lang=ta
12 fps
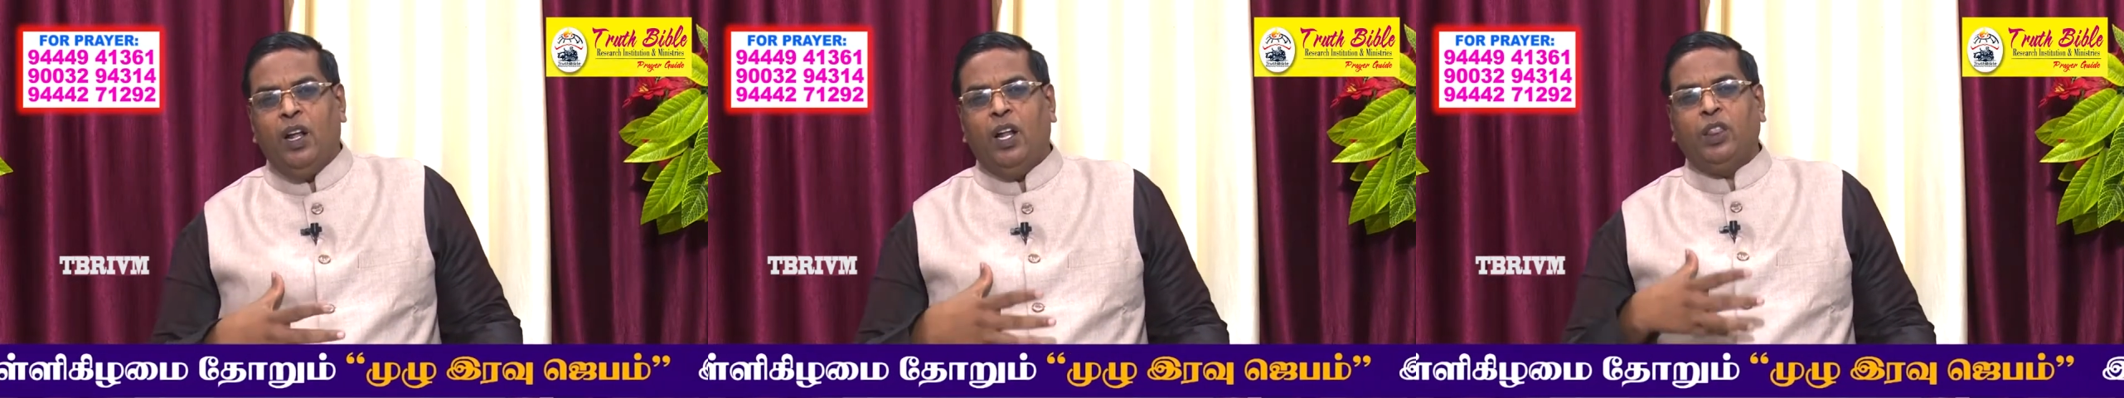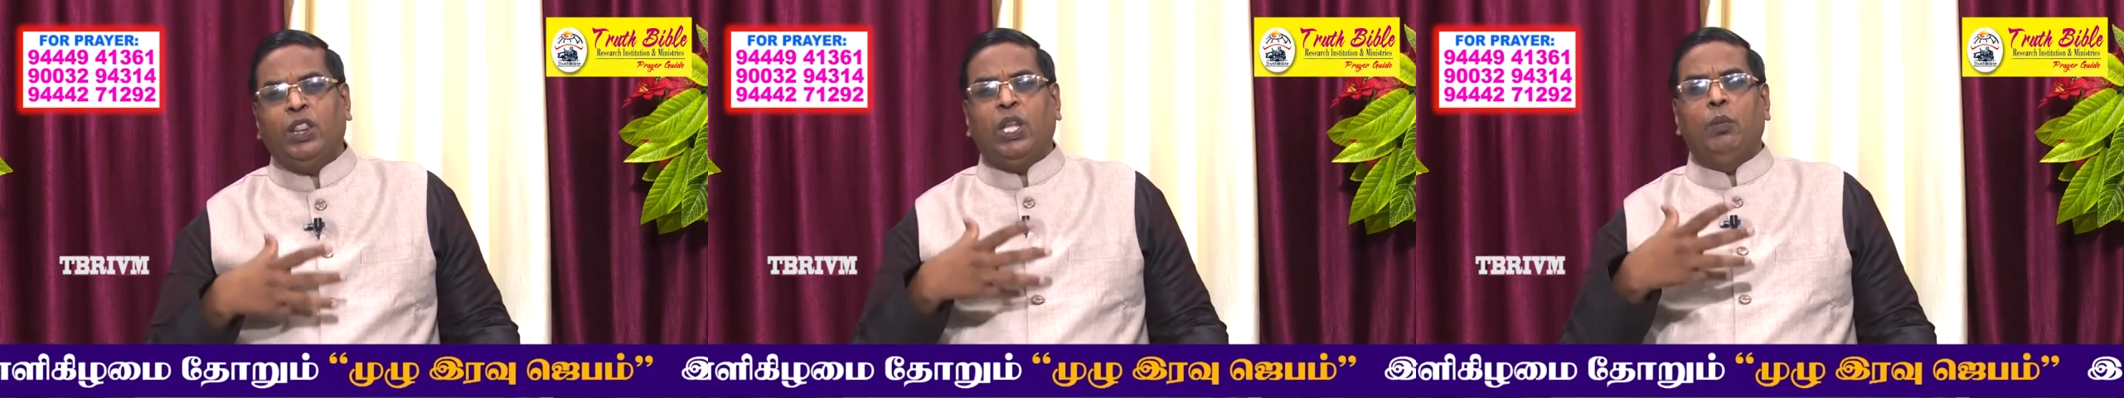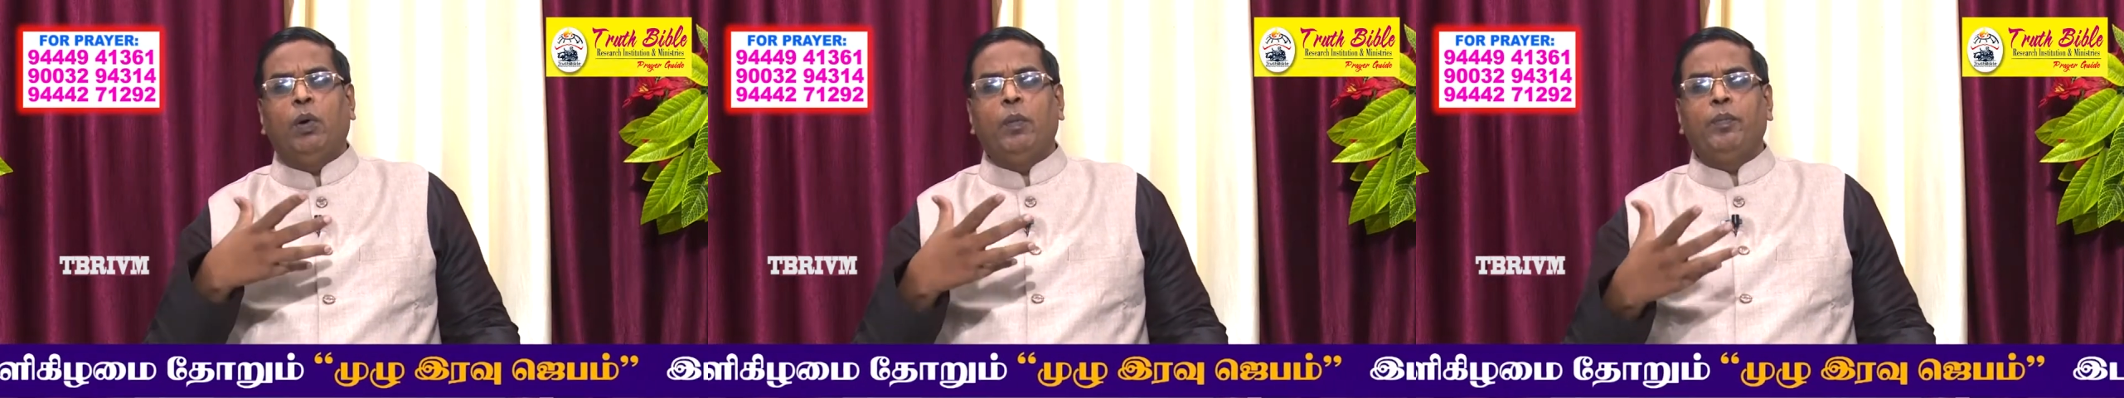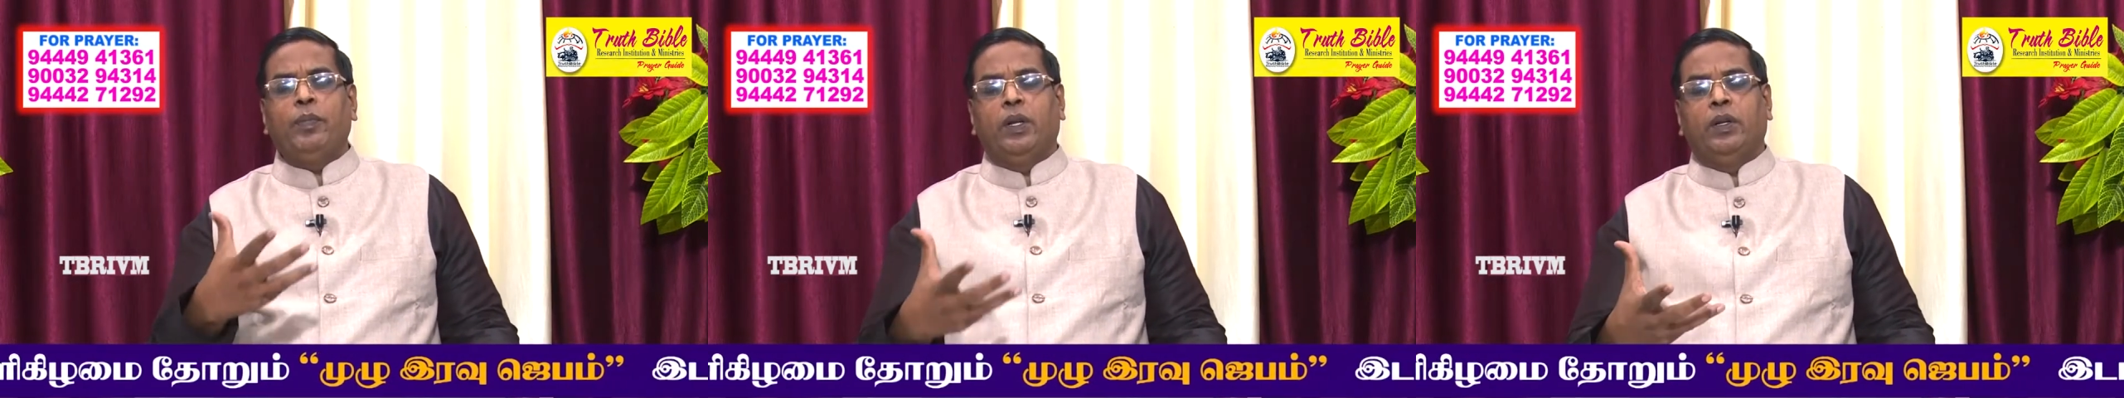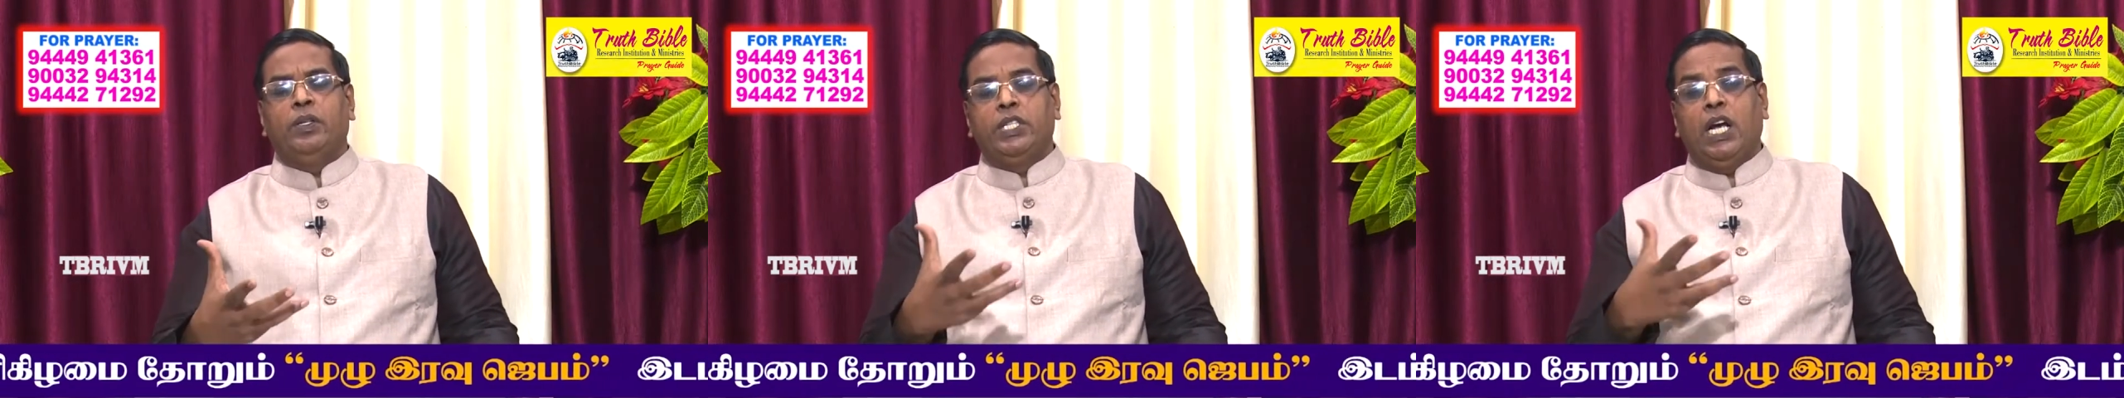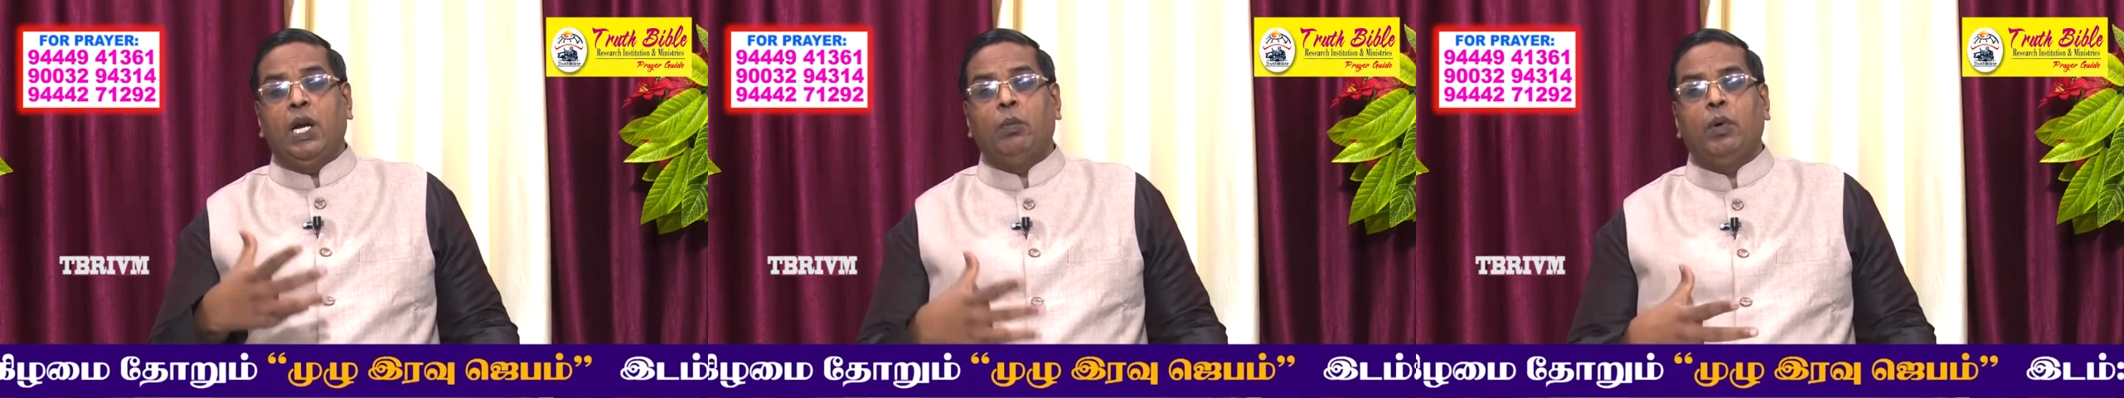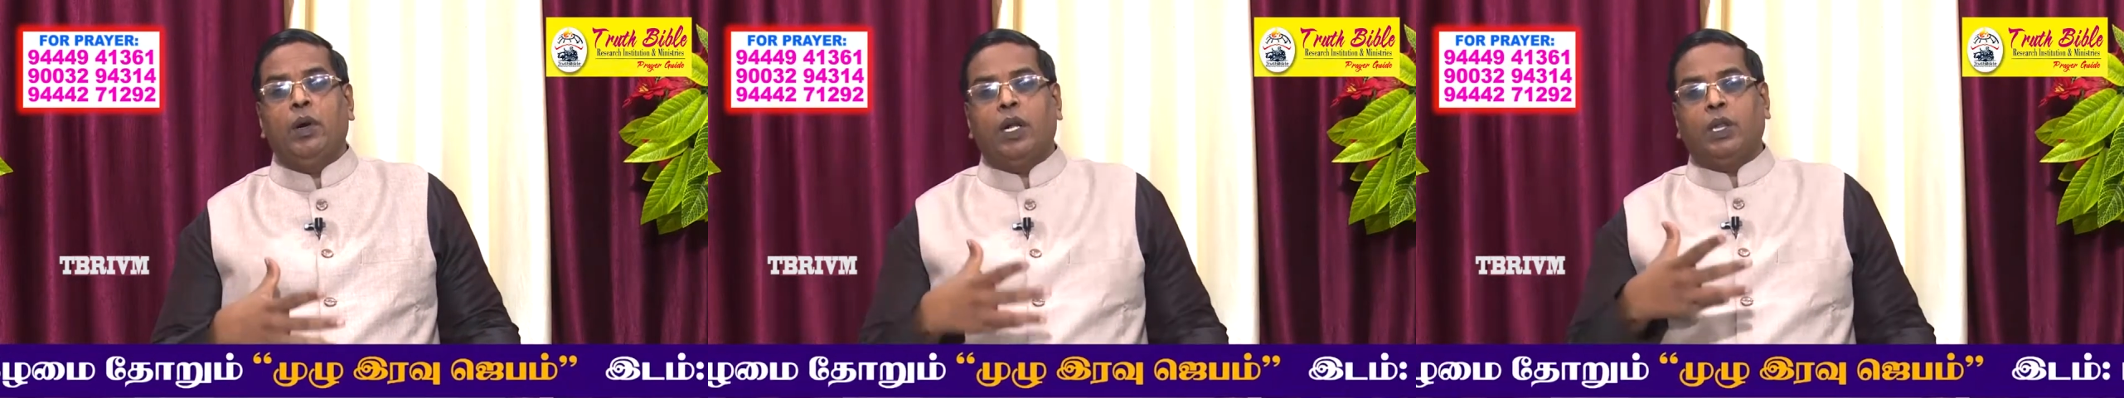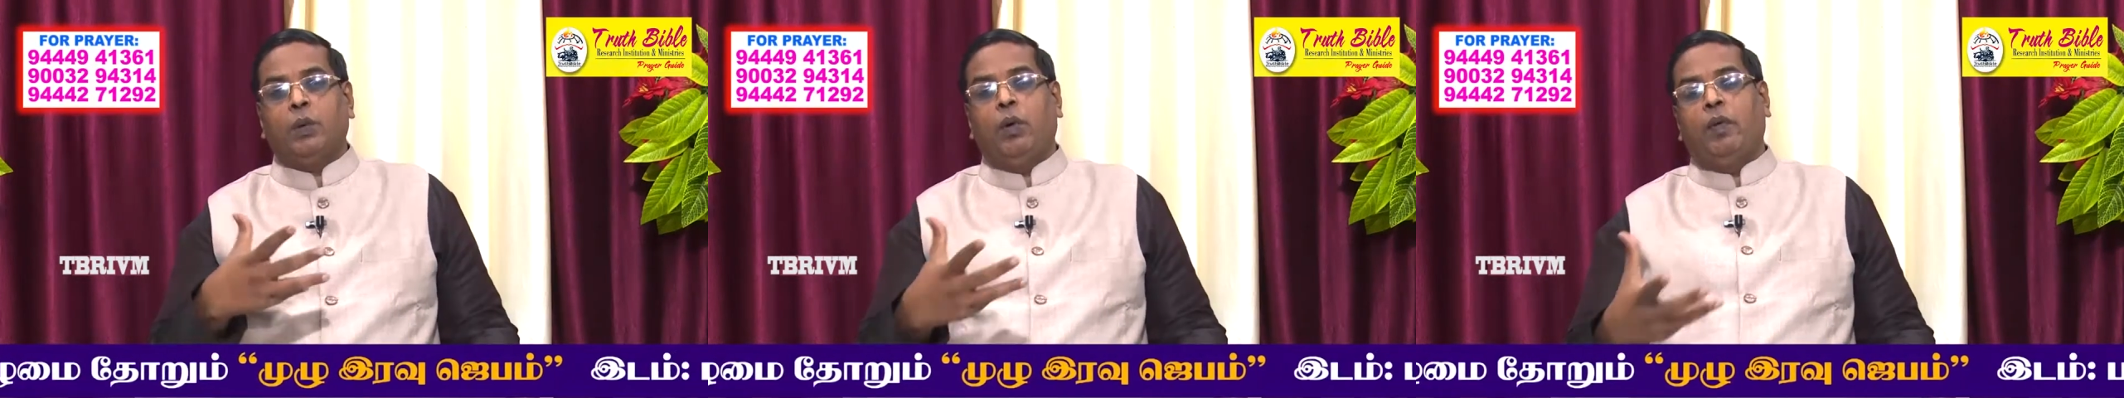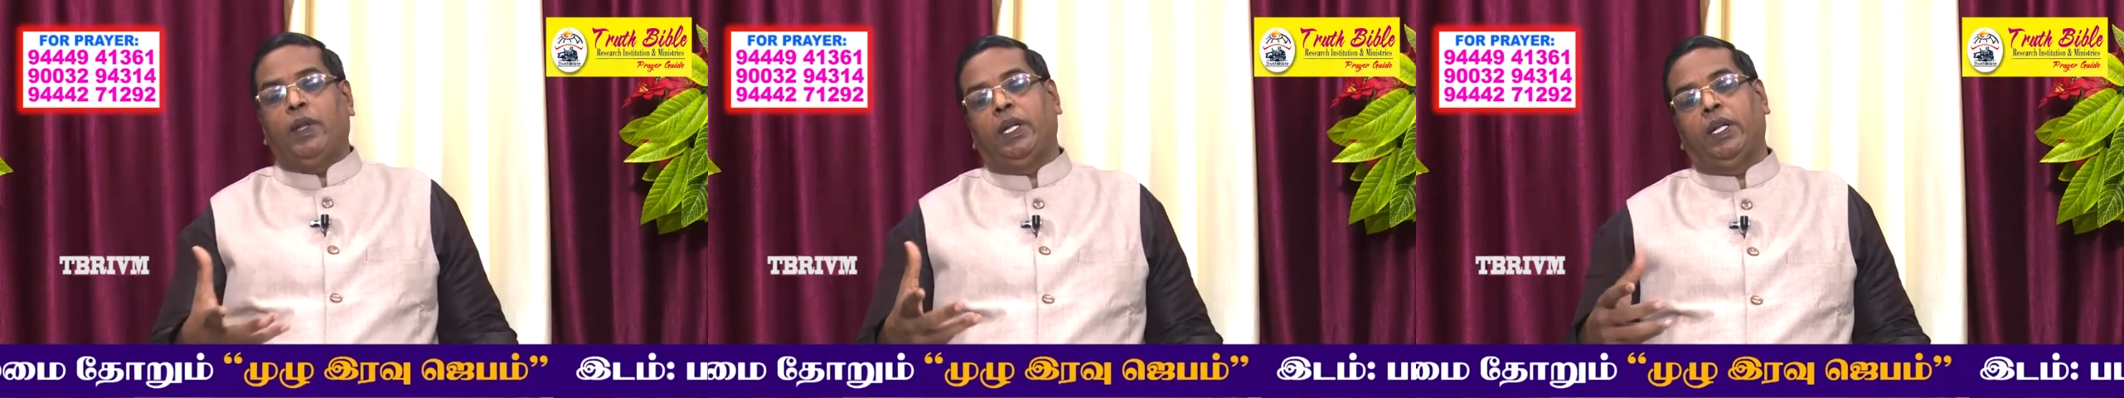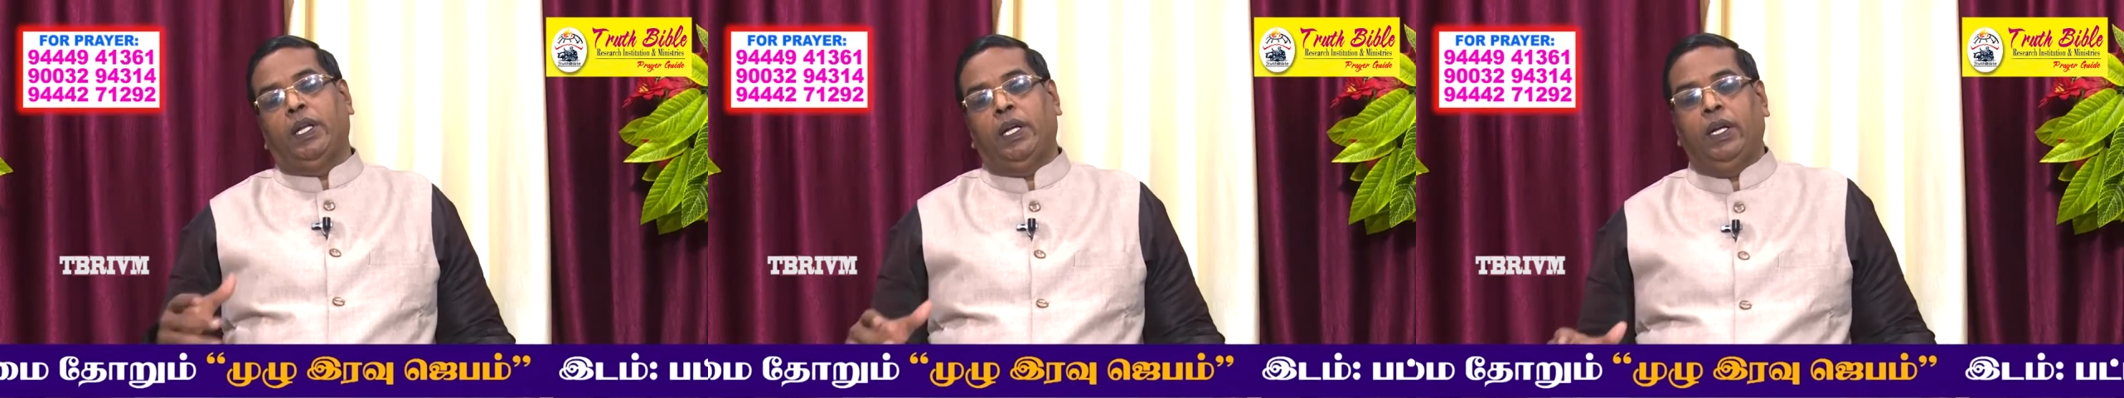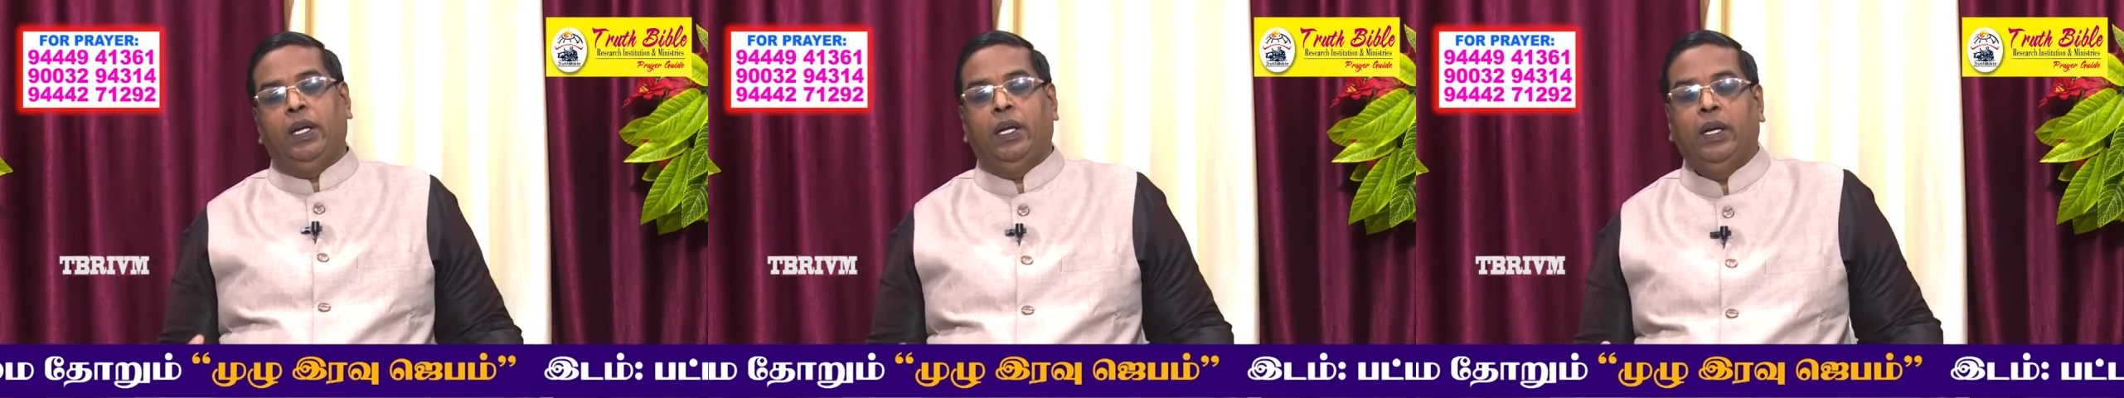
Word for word: ரத்தமும் ஜலமும் ரத்தமும் வந்தது